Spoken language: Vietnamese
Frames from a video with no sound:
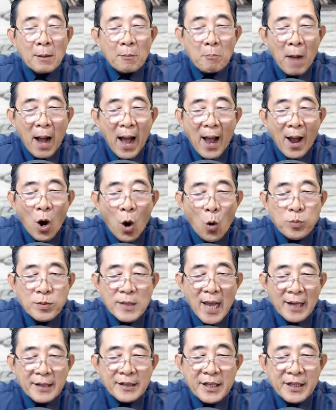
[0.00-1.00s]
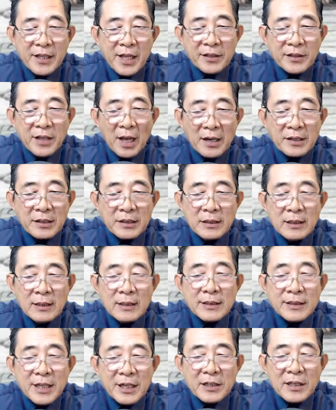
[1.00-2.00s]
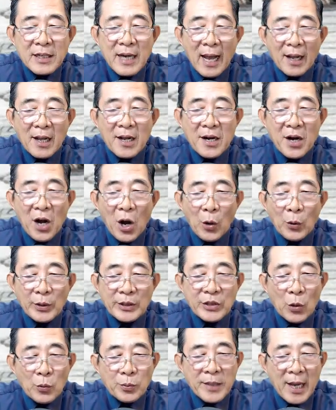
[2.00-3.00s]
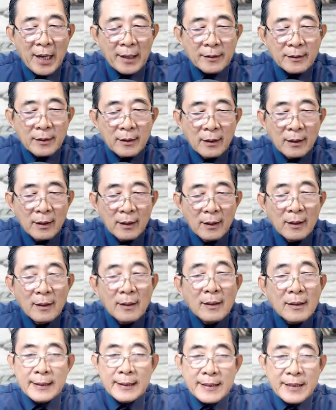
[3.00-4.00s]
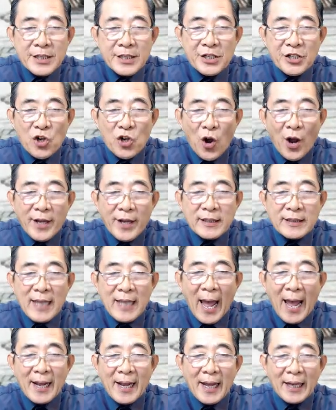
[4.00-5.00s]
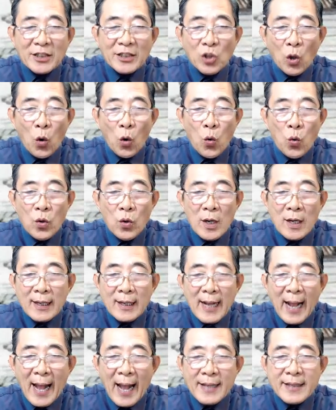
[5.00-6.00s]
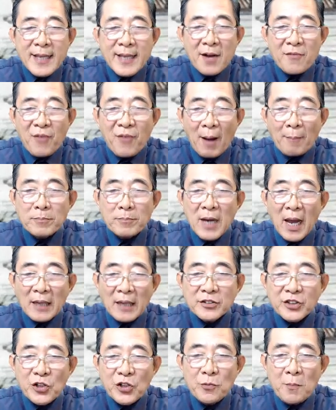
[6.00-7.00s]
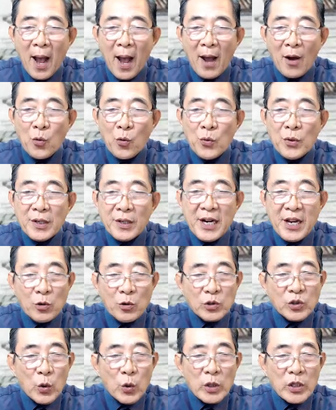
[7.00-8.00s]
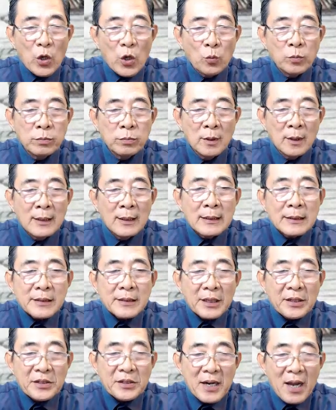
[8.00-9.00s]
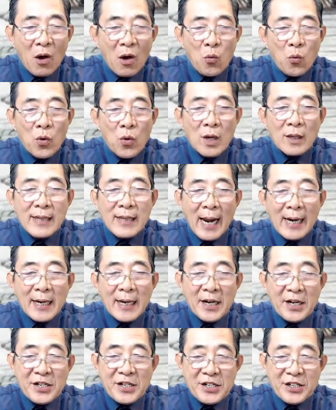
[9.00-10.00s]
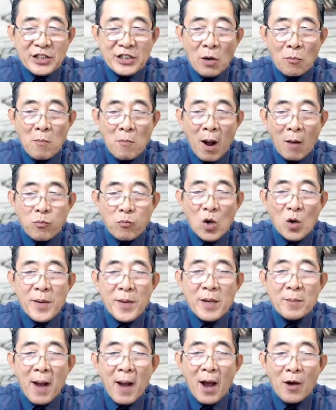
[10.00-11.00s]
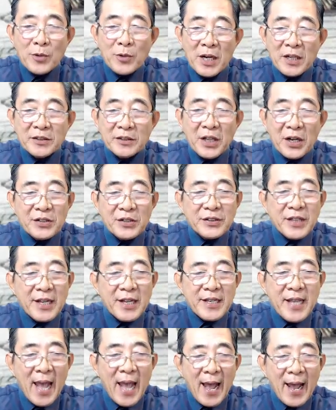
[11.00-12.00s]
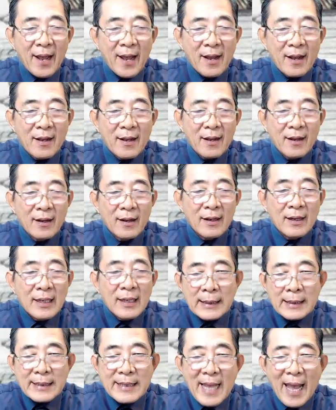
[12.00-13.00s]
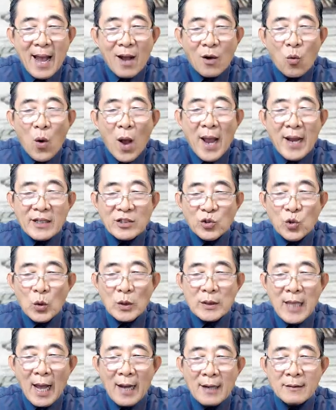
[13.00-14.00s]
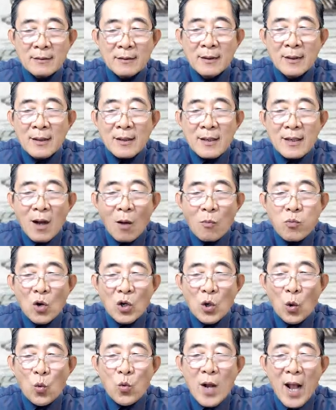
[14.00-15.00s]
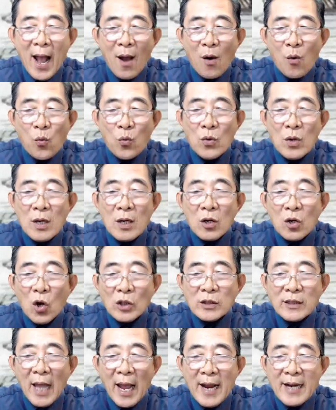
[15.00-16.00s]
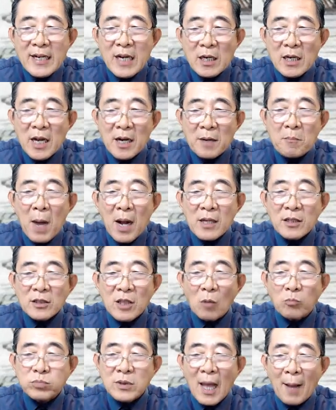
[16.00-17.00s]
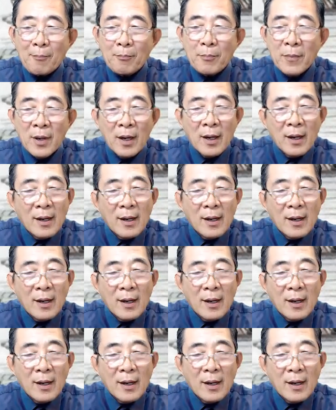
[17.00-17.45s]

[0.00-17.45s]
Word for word: Mà hôn nhân với Thế Tử chính là cơ hội tốt nhất. Chưa nói tạ cảnh tù, cả nhân phẩm lẫn tướng mạo đều xuất chúng, từ lâu đã là người trong mộng của biết bao nữ tử thế gia. Nhà quan xuất thân không có đủ cao, có thể là lực bất tòng tâm.